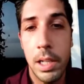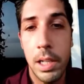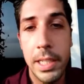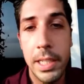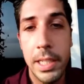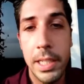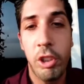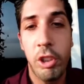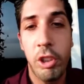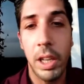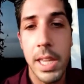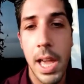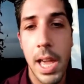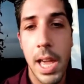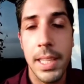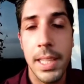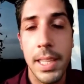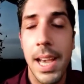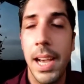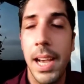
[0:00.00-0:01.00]
les Chiria,
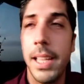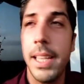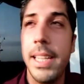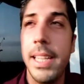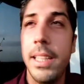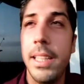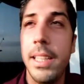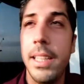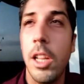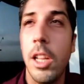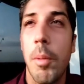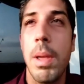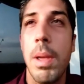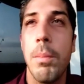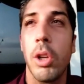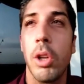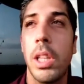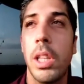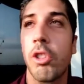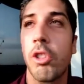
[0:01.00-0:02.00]
il y a énormément
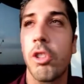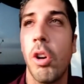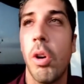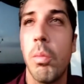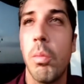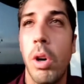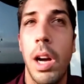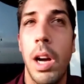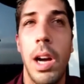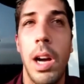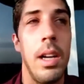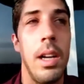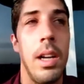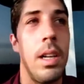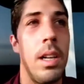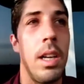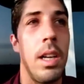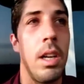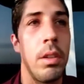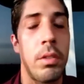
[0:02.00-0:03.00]
d'argent en moi.
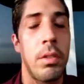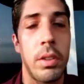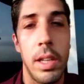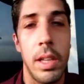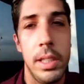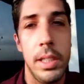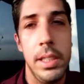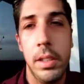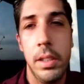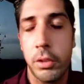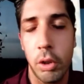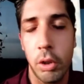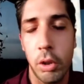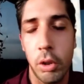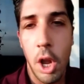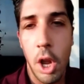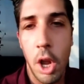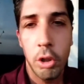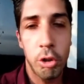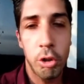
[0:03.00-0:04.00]
Euh,
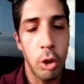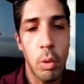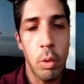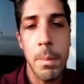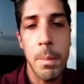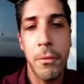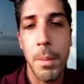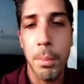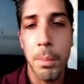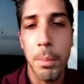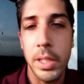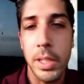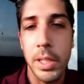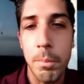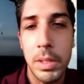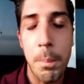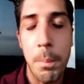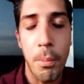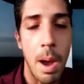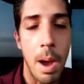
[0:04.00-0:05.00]
ce, coin me fait penser un
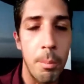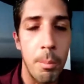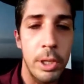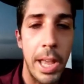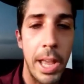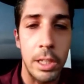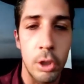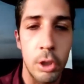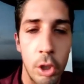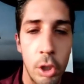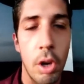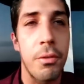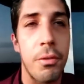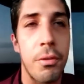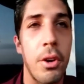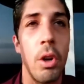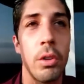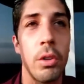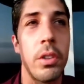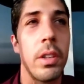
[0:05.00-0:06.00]
petit peu à Monaco en
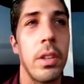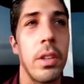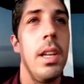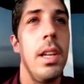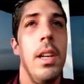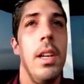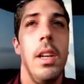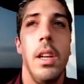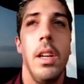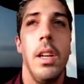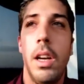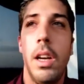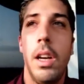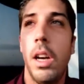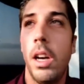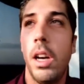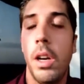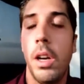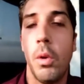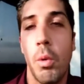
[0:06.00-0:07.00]
France.
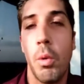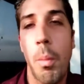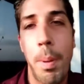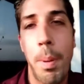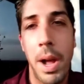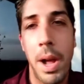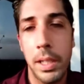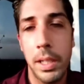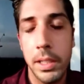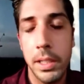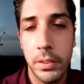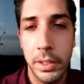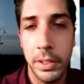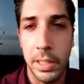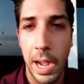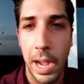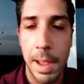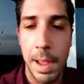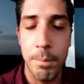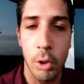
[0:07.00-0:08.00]
Euh, on parle ici
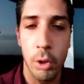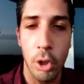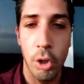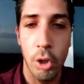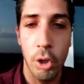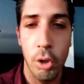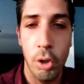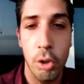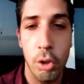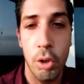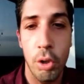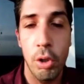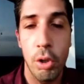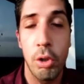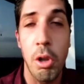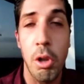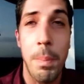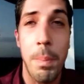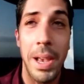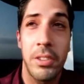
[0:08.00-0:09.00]
quand même
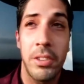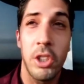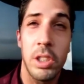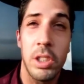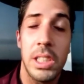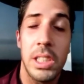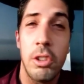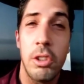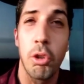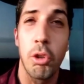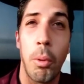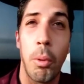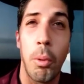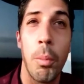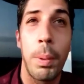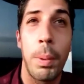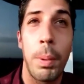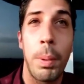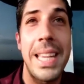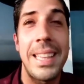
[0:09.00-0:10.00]
de, personnes qui sont
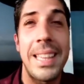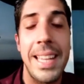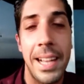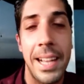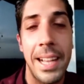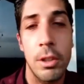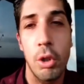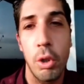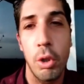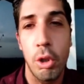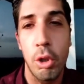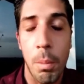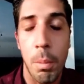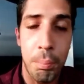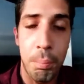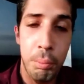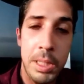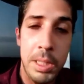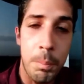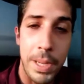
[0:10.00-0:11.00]
propriétaires de,
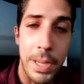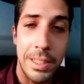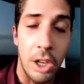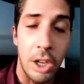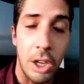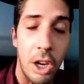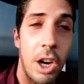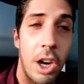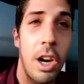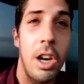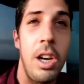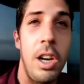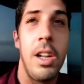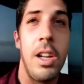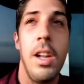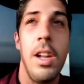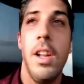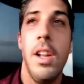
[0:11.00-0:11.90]
puits de pétrole,